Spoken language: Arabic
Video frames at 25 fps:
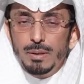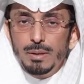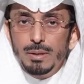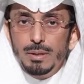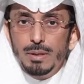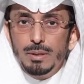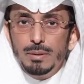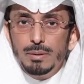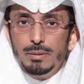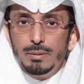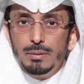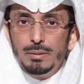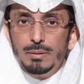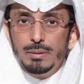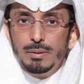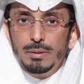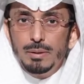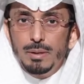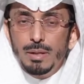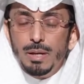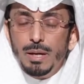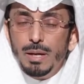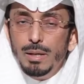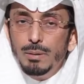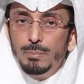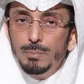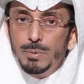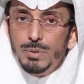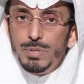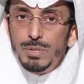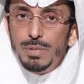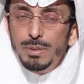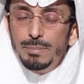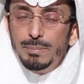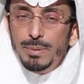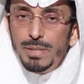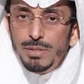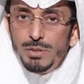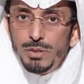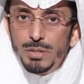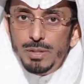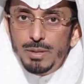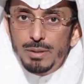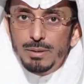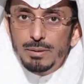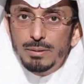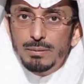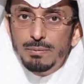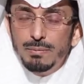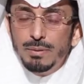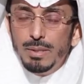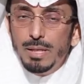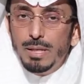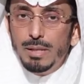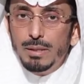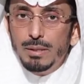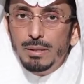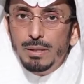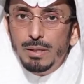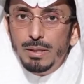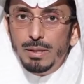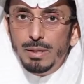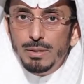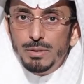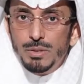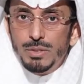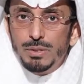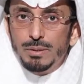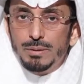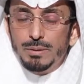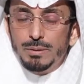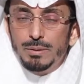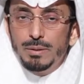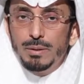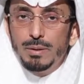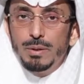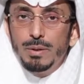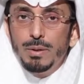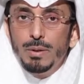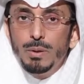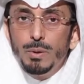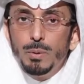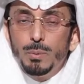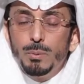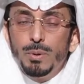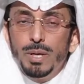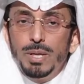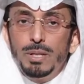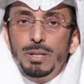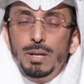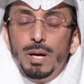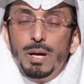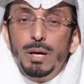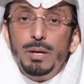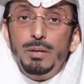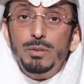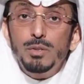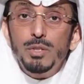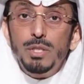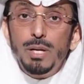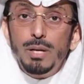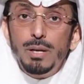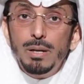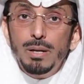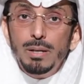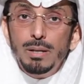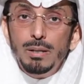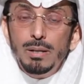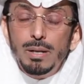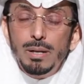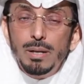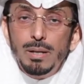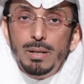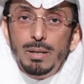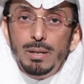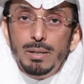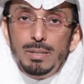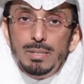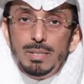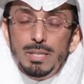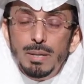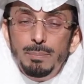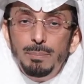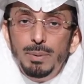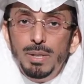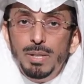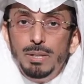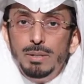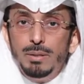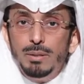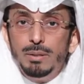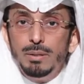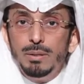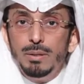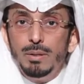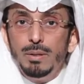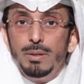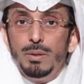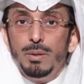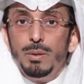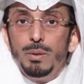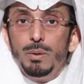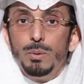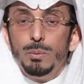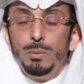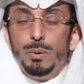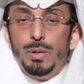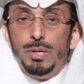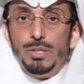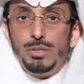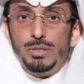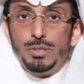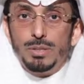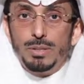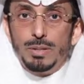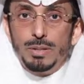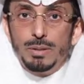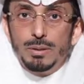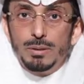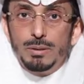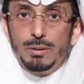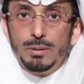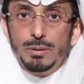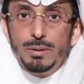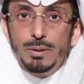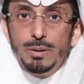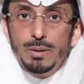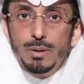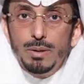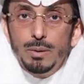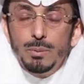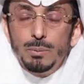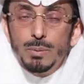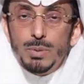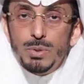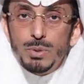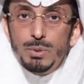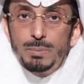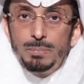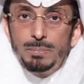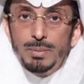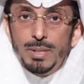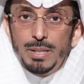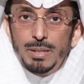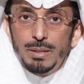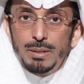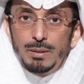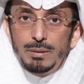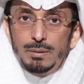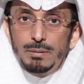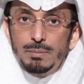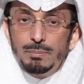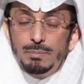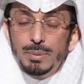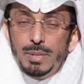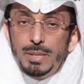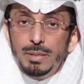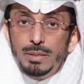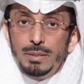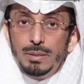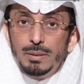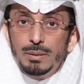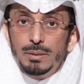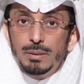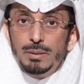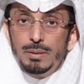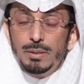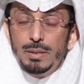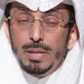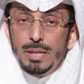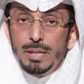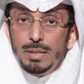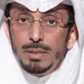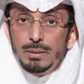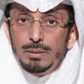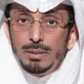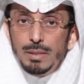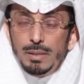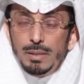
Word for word: إذا المسلم يجتهد في هذه العشر وهي أرجى ليلة ليلة سبع وعشرين وسميت بليلة